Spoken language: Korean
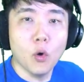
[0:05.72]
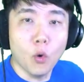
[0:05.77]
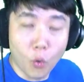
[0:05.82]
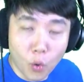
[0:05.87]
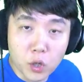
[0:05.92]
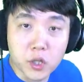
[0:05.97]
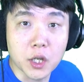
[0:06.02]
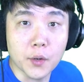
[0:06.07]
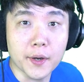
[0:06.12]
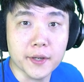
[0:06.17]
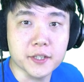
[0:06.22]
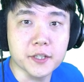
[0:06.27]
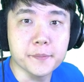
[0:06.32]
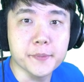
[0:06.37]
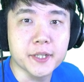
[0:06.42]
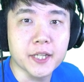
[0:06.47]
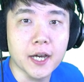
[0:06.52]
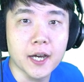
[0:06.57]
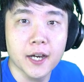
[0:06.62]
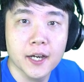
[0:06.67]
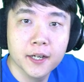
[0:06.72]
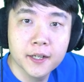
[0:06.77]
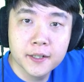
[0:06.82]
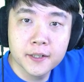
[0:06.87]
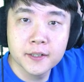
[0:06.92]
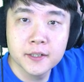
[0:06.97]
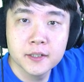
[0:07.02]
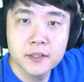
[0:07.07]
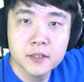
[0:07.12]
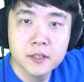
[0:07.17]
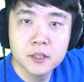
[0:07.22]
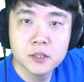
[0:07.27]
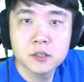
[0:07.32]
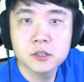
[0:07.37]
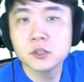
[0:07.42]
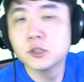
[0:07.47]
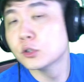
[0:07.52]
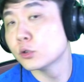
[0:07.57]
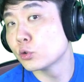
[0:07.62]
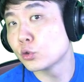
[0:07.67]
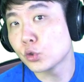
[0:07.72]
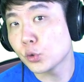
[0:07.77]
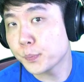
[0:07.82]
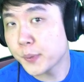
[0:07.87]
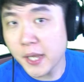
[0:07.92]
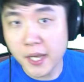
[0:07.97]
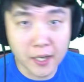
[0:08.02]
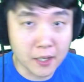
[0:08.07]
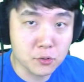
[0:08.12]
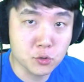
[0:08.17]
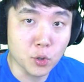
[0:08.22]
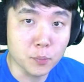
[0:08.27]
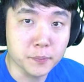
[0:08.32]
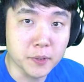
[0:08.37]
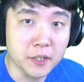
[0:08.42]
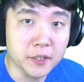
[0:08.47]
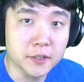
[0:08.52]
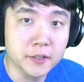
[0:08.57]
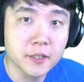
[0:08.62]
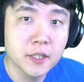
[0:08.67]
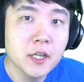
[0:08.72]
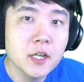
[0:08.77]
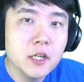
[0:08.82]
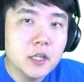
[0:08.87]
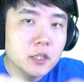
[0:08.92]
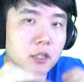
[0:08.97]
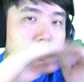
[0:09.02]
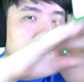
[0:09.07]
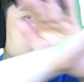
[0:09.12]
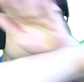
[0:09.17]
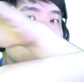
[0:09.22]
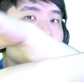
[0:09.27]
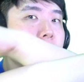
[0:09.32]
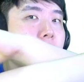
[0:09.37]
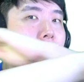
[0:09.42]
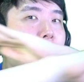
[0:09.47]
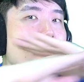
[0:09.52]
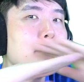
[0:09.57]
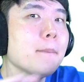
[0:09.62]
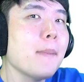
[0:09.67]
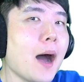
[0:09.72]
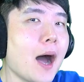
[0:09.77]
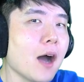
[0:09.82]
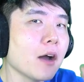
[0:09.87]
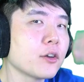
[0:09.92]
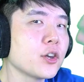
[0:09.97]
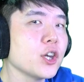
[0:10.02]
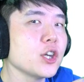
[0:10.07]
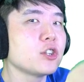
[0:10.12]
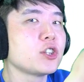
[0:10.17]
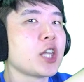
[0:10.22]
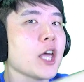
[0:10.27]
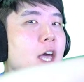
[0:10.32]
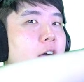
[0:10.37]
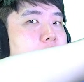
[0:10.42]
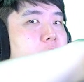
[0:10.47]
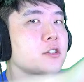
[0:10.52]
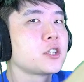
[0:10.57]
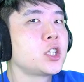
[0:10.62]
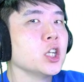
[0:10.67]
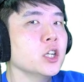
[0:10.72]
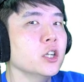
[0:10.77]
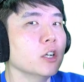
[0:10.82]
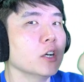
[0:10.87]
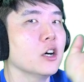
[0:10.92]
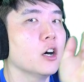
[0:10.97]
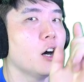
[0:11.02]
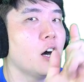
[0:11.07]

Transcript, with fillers: 올 게 왔습니다. 그 누구도 피해갈 수 없다는 음란마귀 테스트.